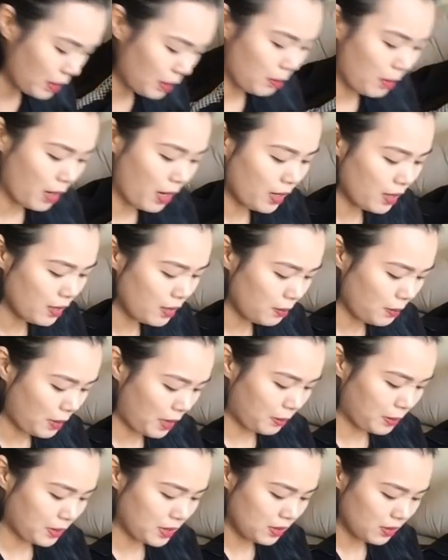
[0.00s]
mình mới
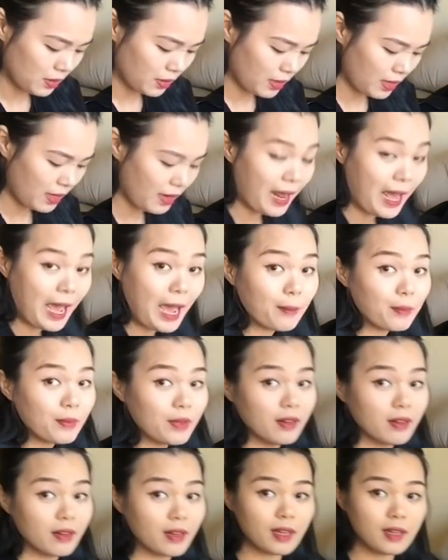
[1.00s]
mà mình chưa có đi làm
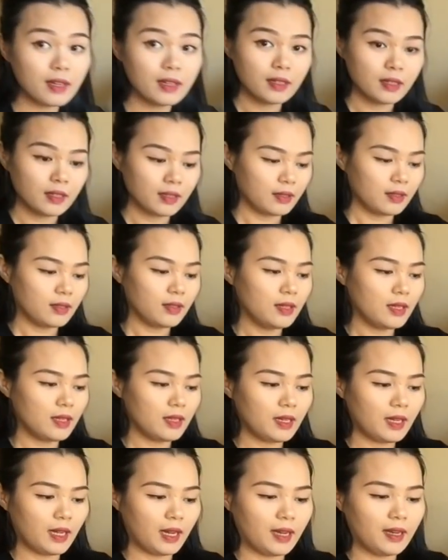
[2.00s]
được á, cho nên